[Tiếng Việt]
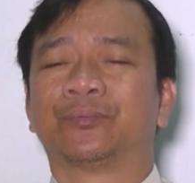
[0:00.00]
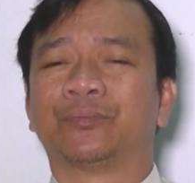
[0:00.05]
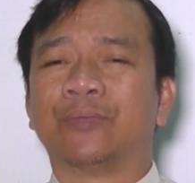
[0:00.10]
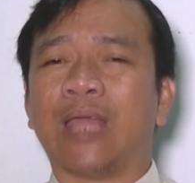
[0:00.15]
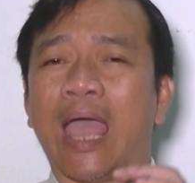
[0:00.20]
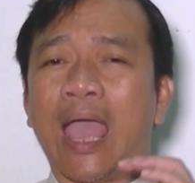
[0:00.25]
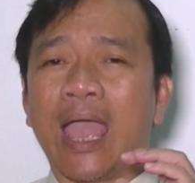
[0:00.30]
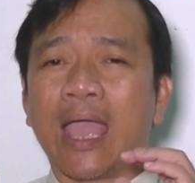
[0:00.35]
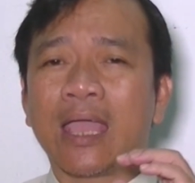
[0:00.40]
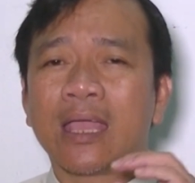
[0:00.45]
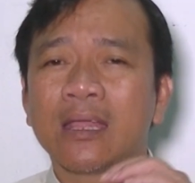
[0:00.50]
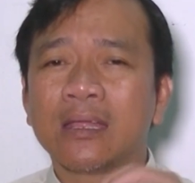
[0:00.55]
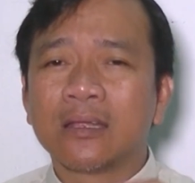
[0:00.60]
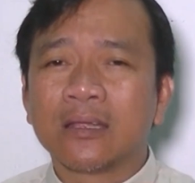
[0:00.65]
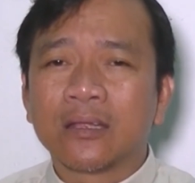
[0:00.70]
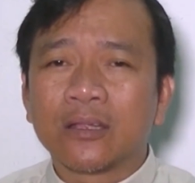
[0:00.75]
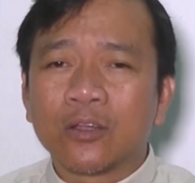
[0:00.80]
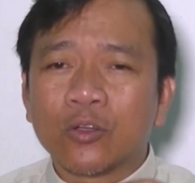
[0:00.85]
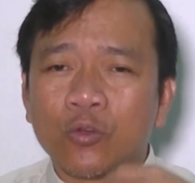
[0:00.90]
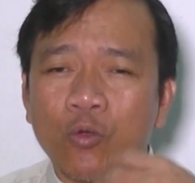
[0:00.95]
Để
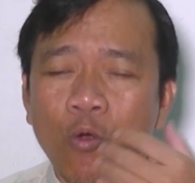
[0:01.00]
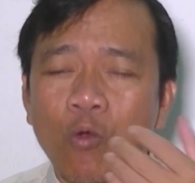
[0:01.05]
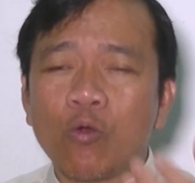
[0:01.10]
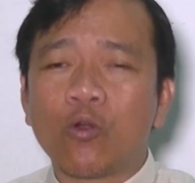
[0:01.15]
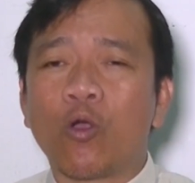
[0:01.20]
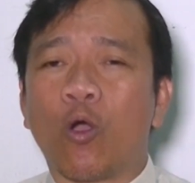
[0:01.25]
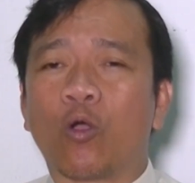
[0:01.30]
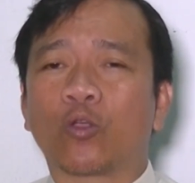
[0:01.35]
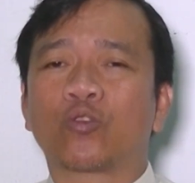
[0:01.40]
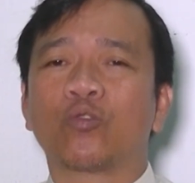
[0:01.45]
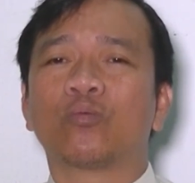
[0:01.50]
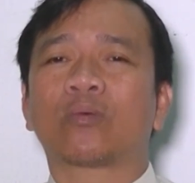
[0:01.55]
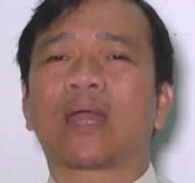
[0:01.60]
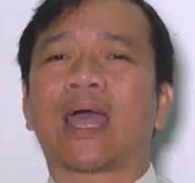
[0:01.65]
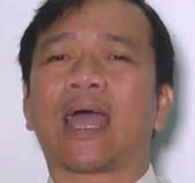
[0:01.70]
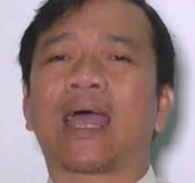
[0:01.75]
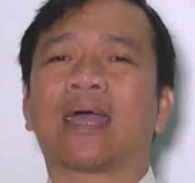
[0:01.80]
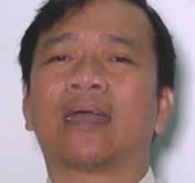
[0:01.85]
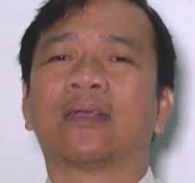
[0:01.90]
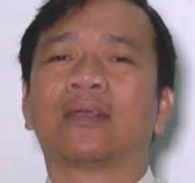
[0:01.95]
cứu độ chúng
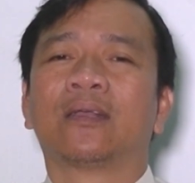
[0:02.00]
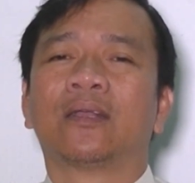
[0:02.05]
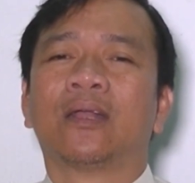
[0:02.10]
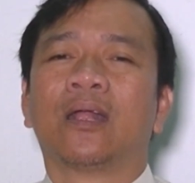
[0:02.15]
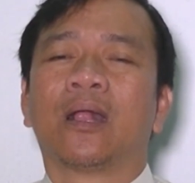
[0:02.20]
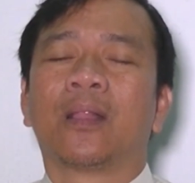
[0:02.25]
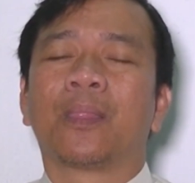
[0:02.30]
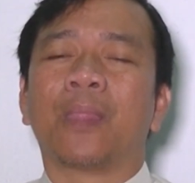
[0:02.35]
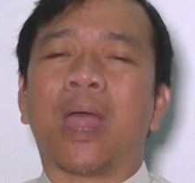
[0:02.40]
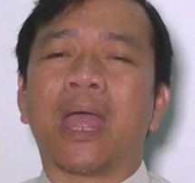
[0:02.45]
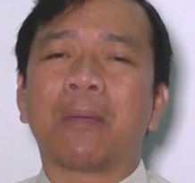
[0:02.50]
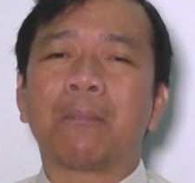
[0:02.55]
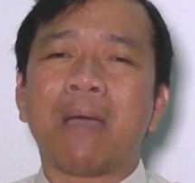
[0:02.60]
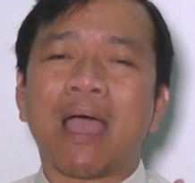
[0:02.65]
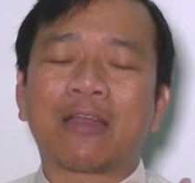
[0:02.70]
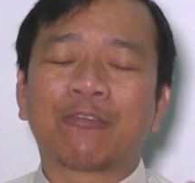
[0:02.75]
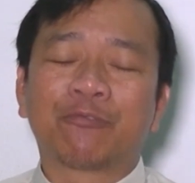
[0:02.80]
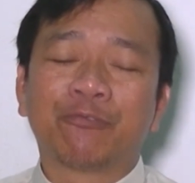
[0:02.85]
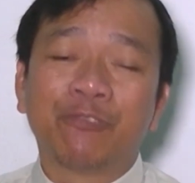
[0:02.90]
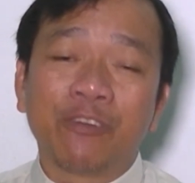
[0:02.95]
ta, để
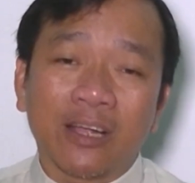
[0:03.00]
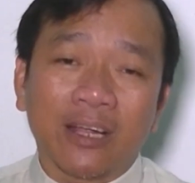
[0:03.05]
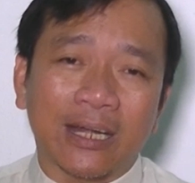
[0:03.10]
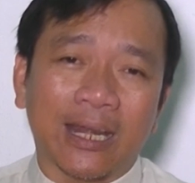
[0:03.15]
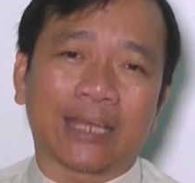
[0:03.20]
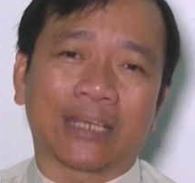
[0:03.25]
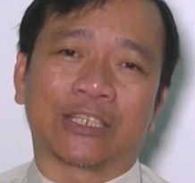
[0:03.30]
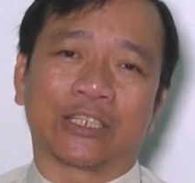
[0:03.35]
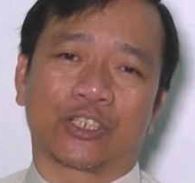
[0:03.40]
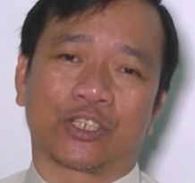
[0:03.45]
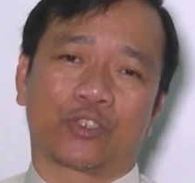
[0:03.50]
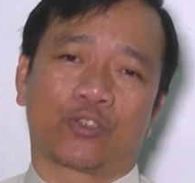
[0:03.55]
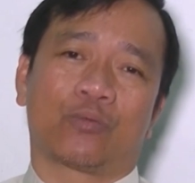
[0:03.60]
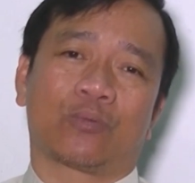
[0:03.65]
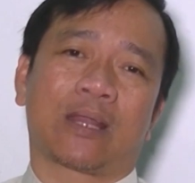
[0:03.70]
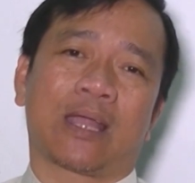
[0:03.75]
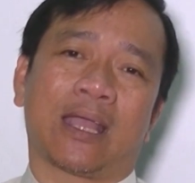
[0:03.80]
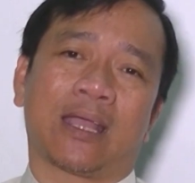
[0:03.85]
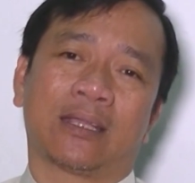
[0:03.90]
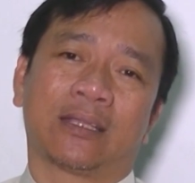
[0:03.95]
ban phước lành cho
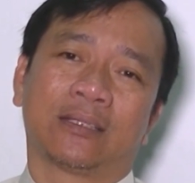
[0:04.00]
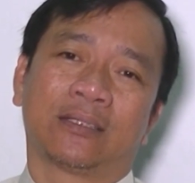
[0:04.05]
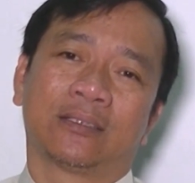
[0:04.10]
chúng ta.